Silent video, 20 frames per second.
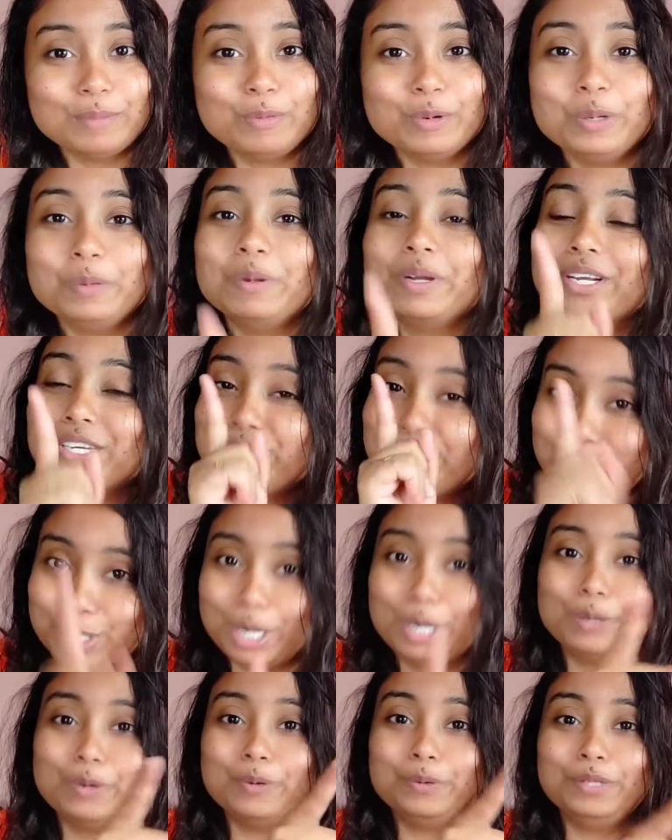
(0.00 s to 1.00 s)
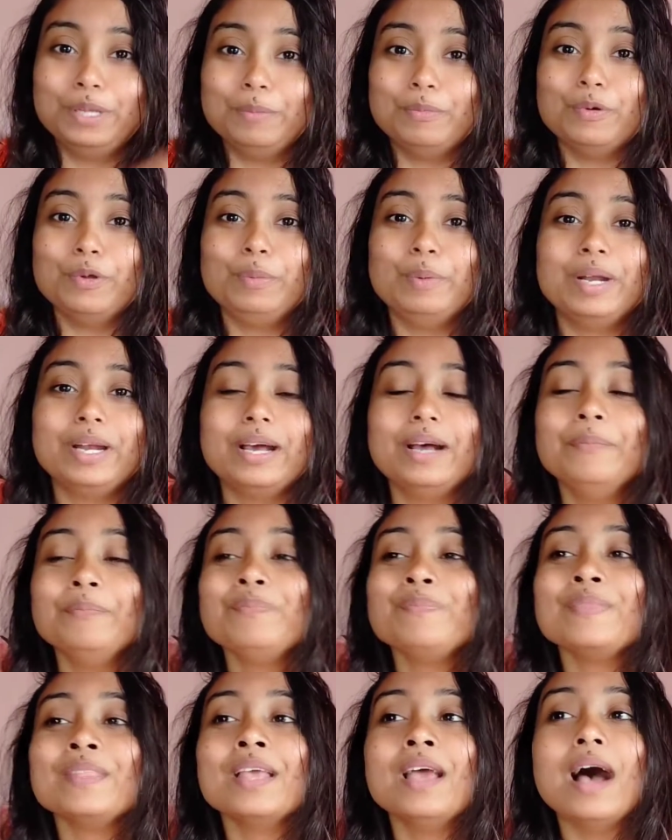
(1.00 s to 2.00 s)
করতে ভুলবে না শেয়ার করতে ভুলবে না
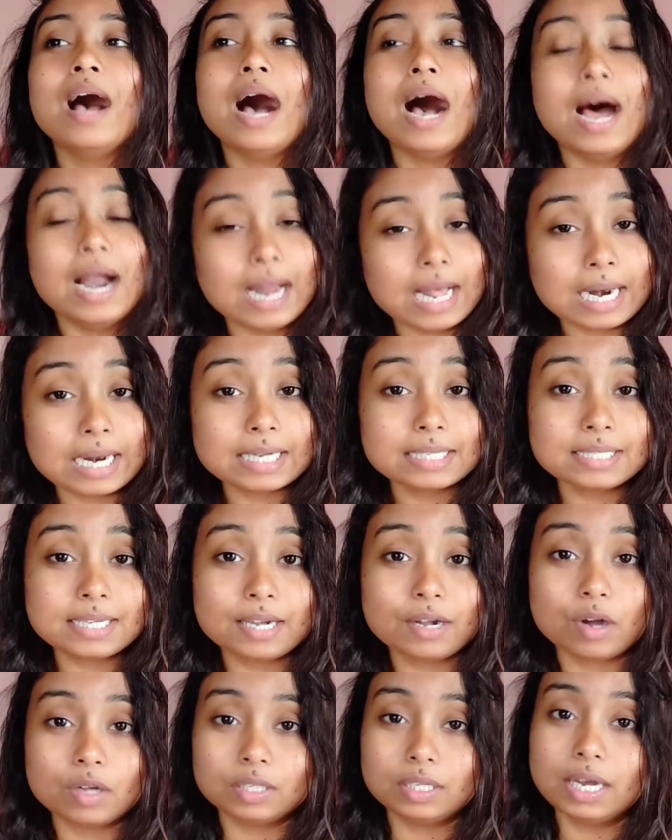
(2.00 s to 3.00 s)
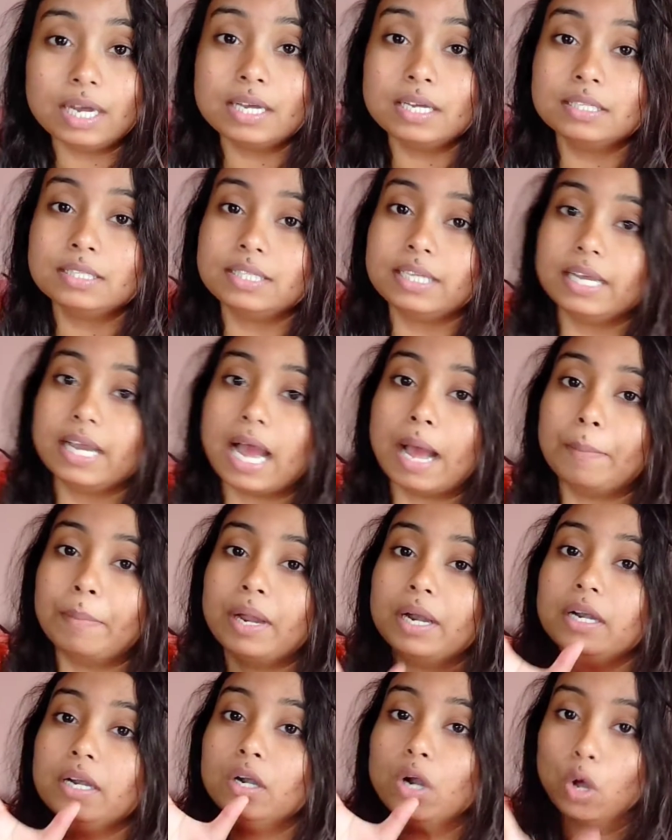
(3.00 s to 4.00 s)
আর আর একটা কথা যে
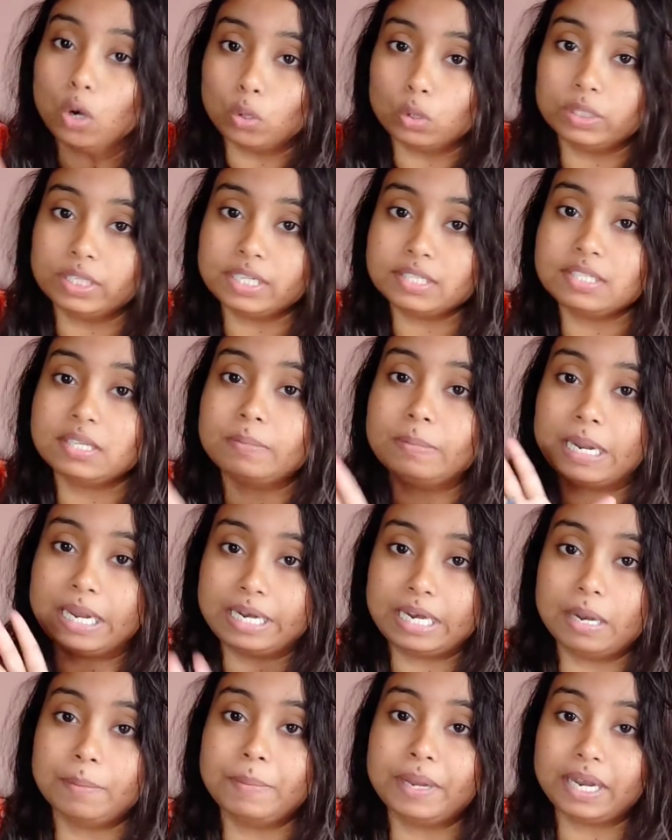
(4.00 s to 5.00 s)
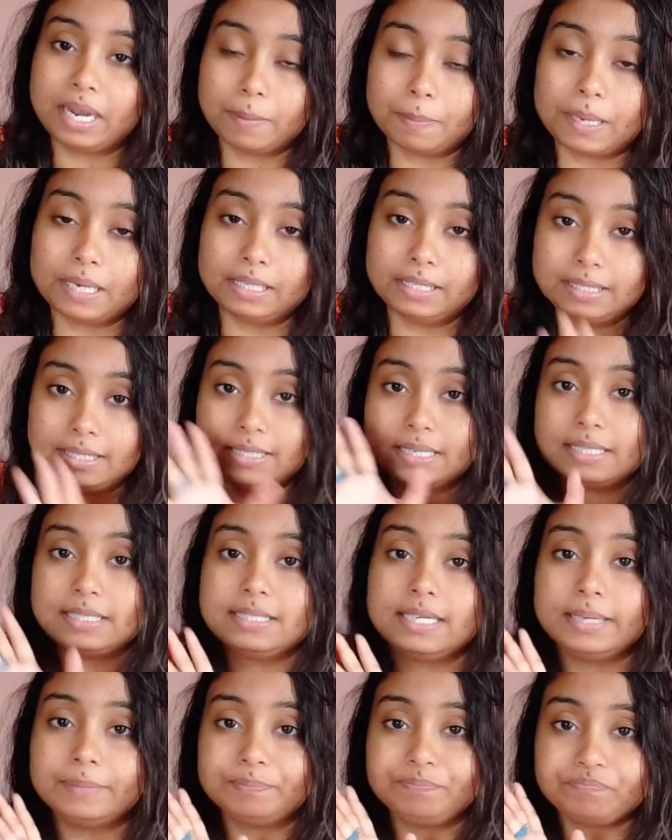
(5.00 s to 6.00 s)
আমার ননদের যে ব্রাইডাল মেকআপ
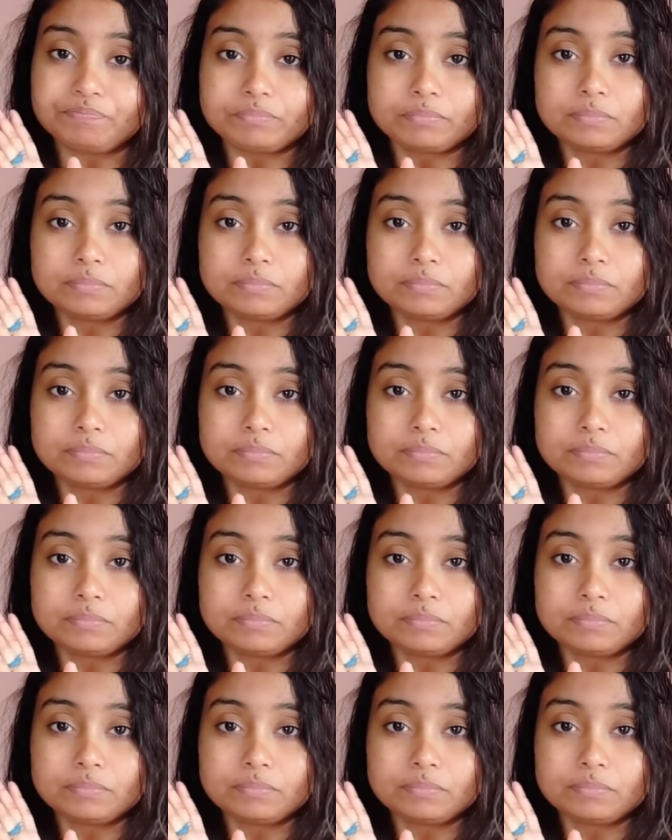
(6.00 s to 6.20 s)
আর্টিস্টের যে